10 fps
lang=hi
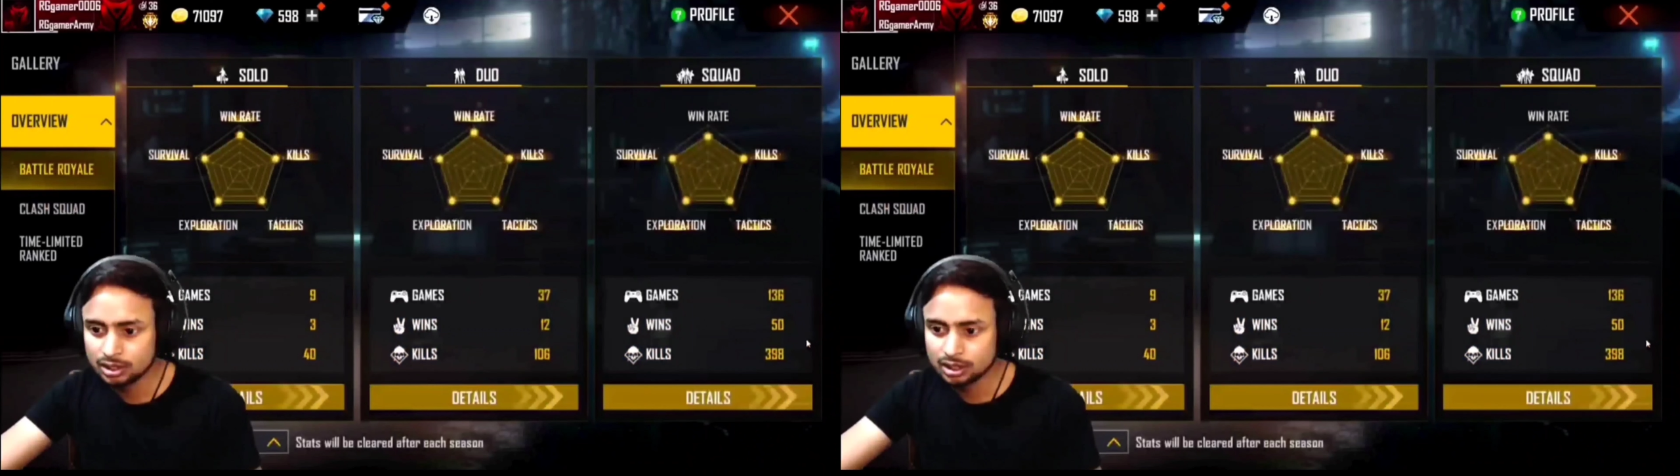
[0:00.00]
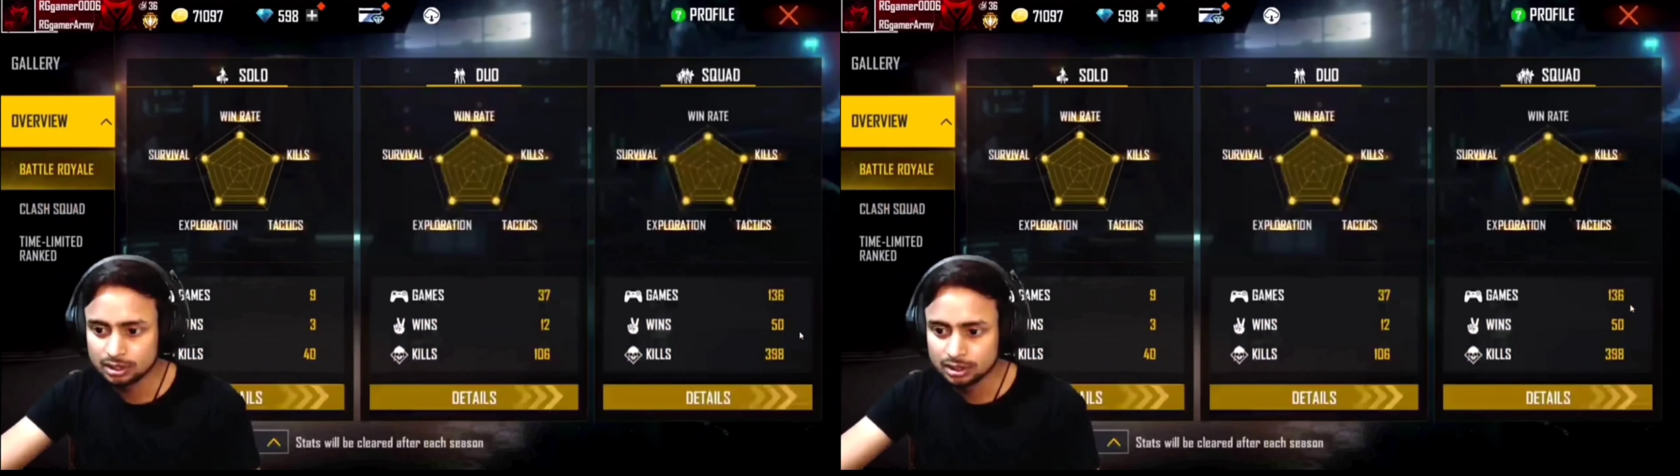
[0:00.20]

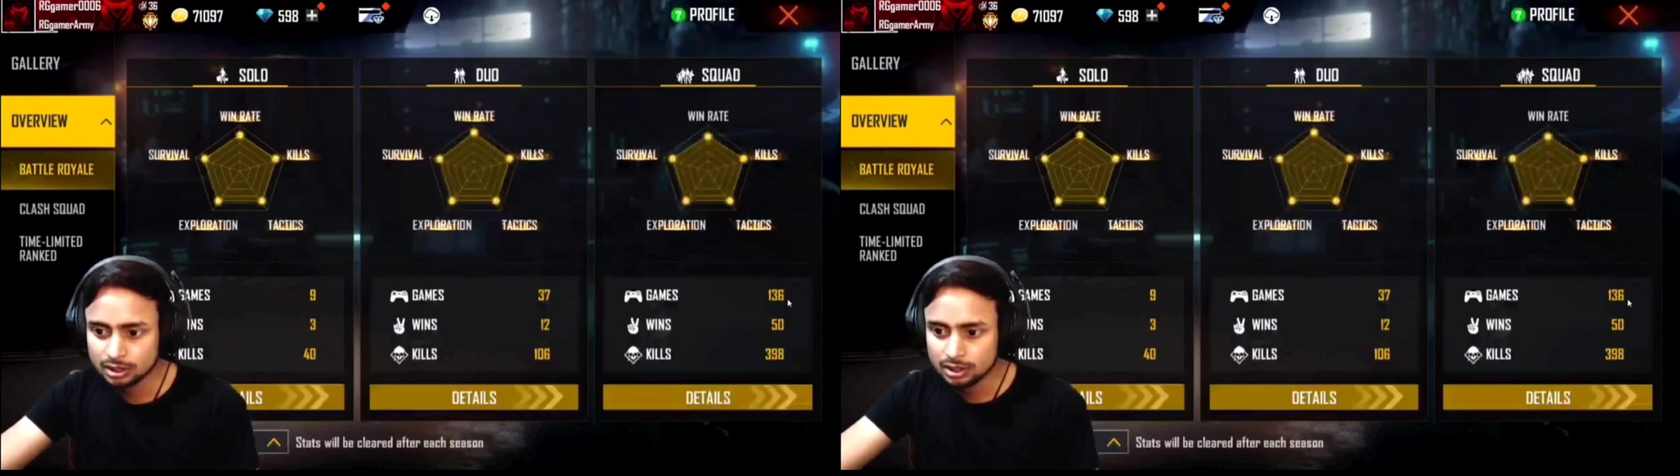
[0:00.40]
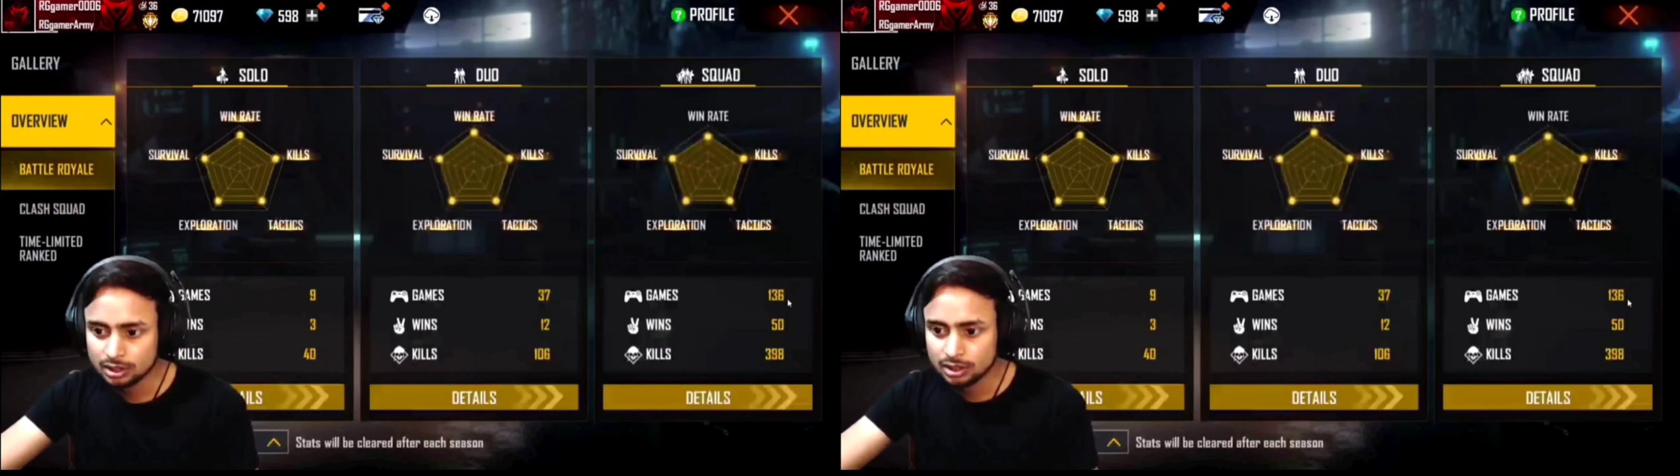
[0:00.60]

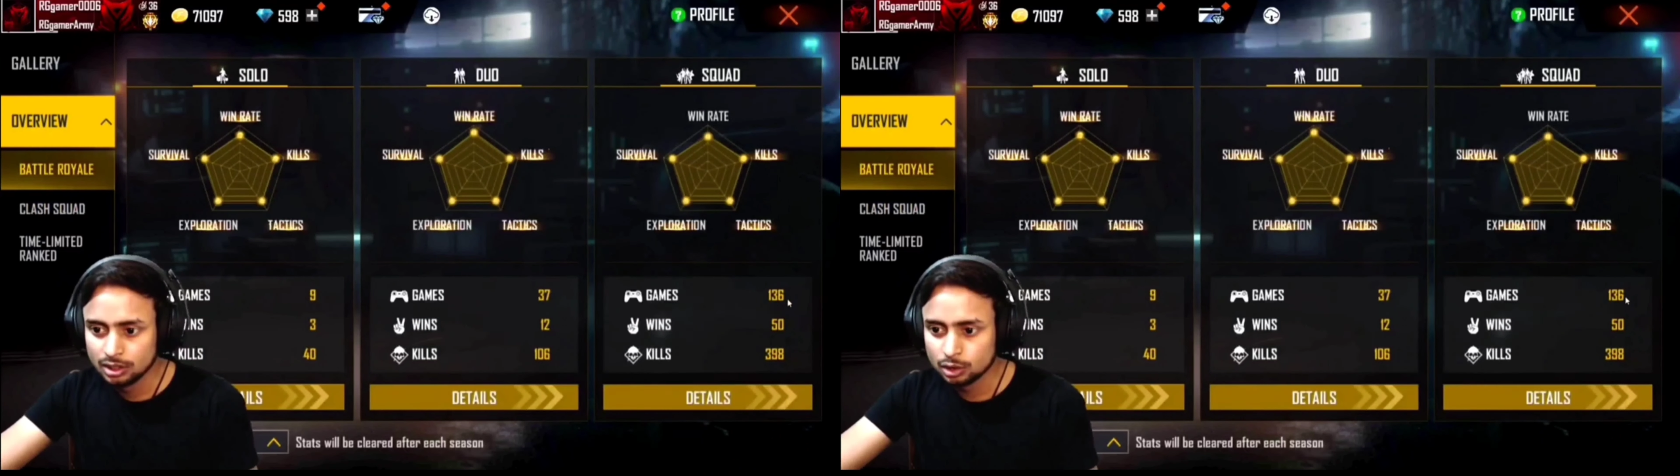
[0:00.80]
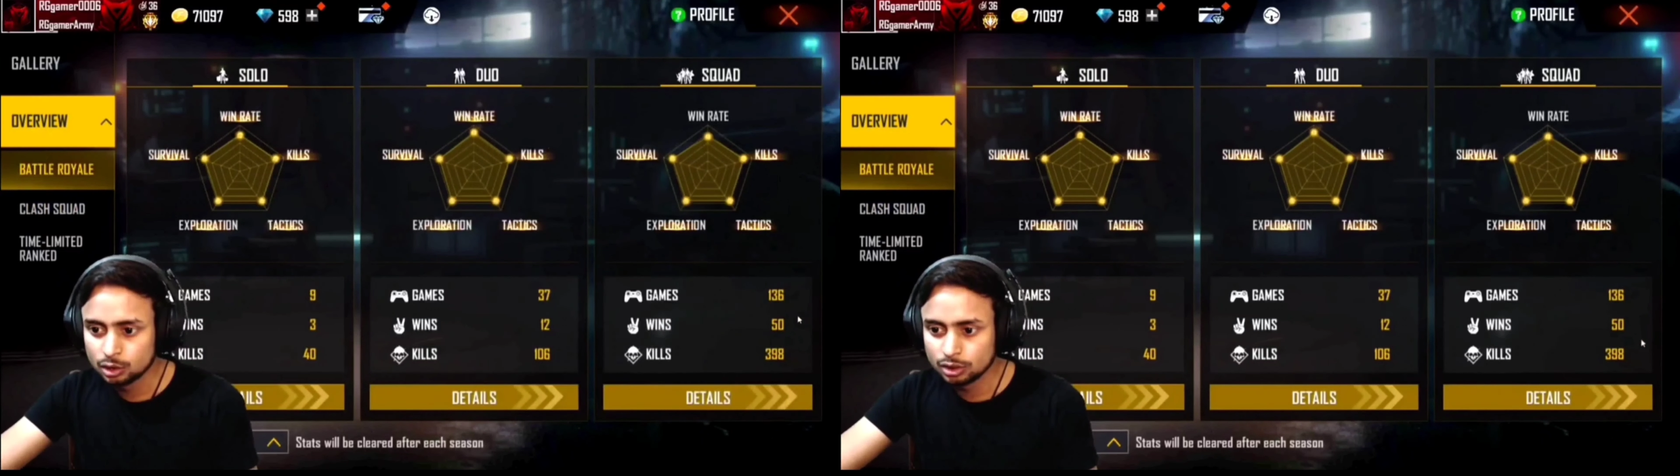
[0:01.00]
नाइस ये
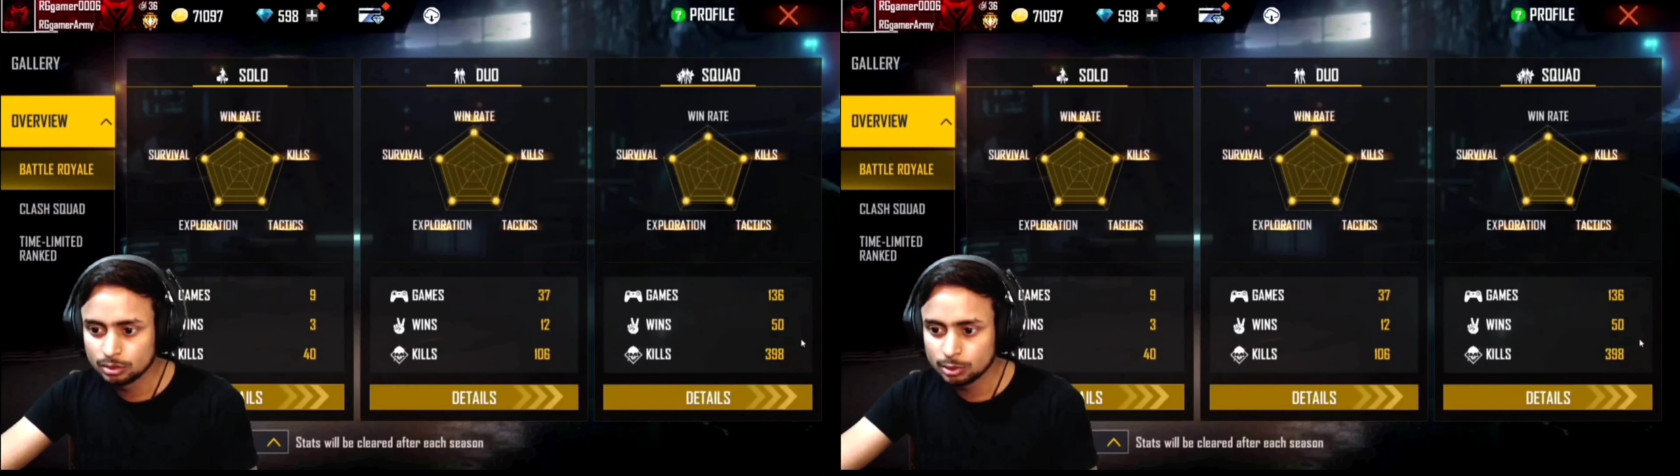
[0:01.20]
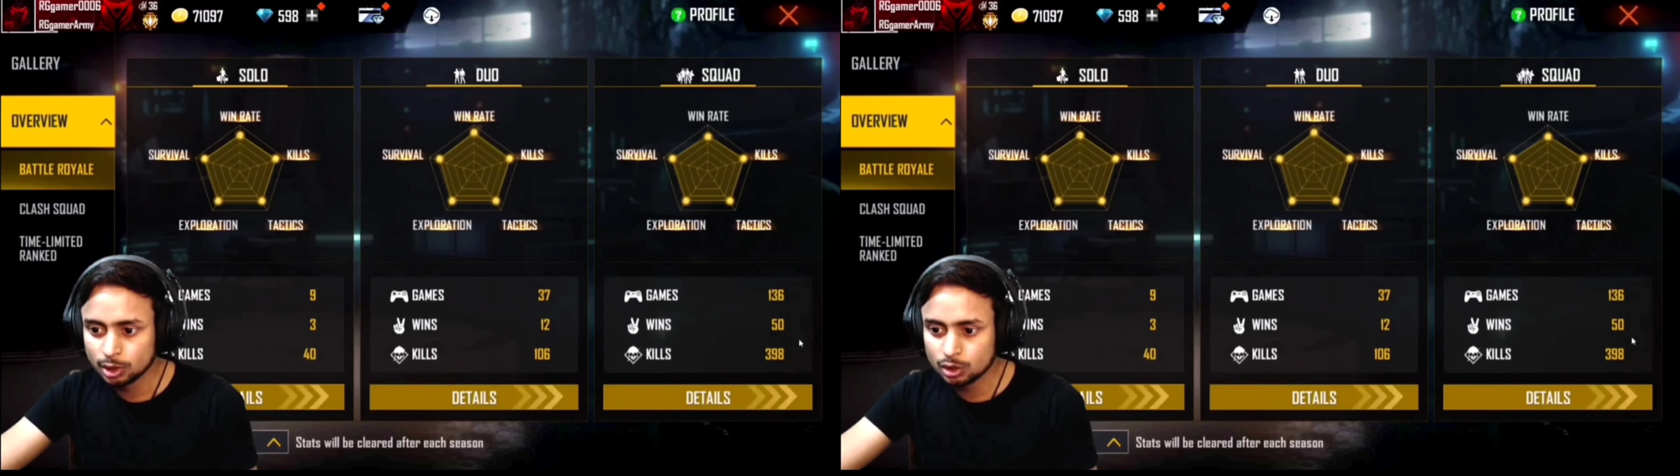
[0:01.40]
बंदा मुझे अच्छा लगा